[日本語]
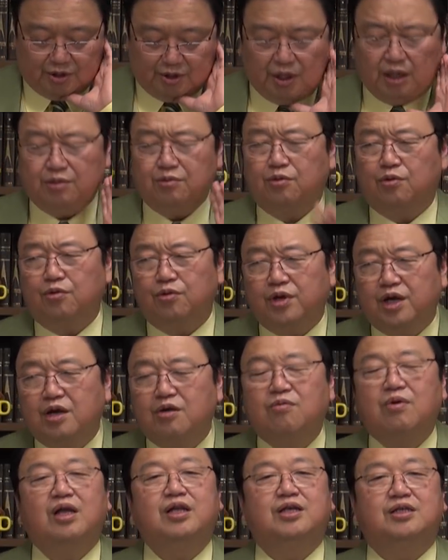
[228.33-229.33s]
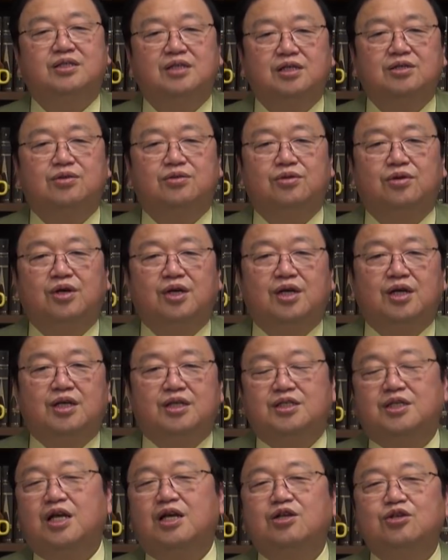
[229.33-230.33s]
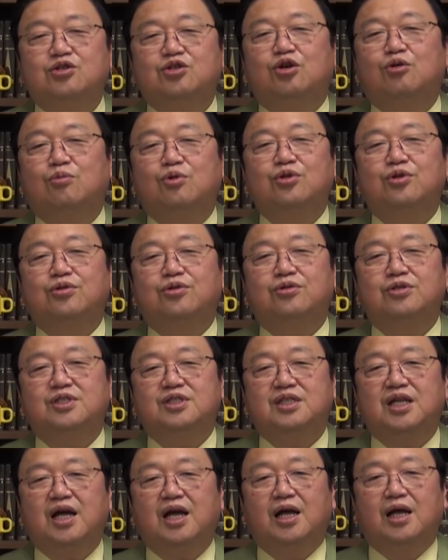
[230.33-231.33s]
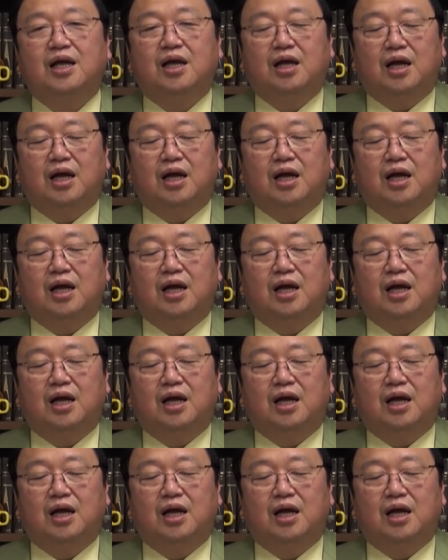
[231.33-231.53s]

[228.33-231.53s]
あのこの辺はですねその戦争ものとして